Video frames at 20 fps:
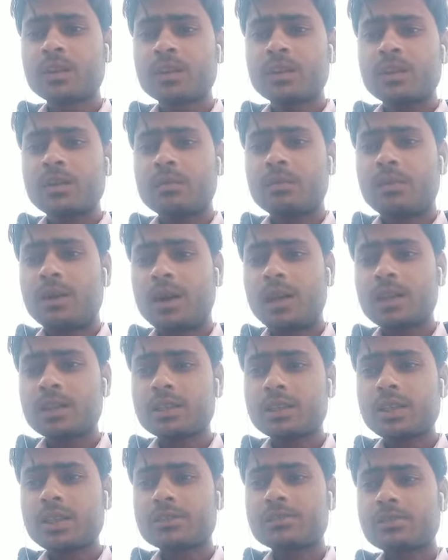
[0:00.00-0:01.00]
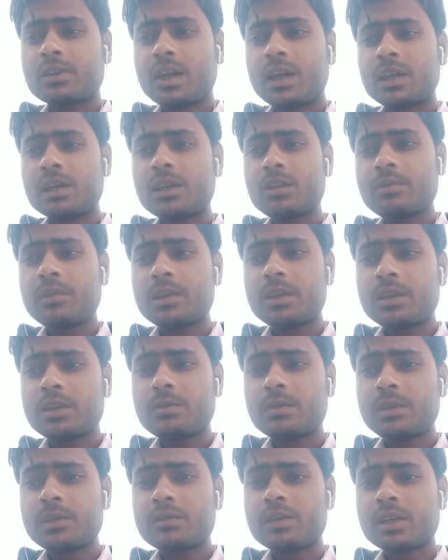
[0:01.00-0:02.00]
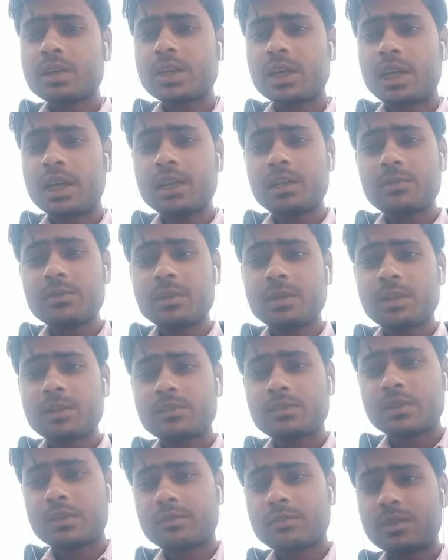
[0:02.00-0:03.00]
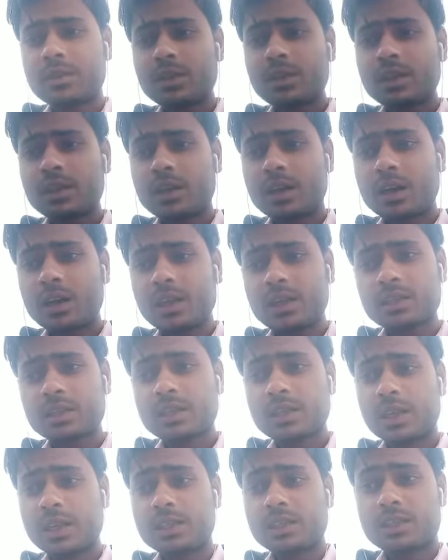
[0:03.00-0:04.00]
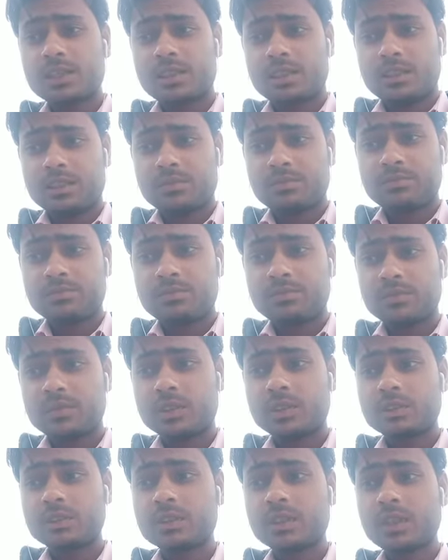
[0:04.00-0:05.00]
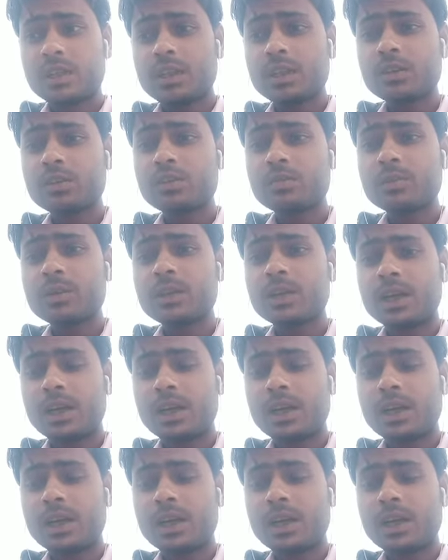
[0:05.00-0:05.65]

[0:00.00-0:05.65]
भारत की स्थानीय मिट्टी में से काली मिट्टी सबसे अलग दिखाई देती है इसे रेगुर भी कहा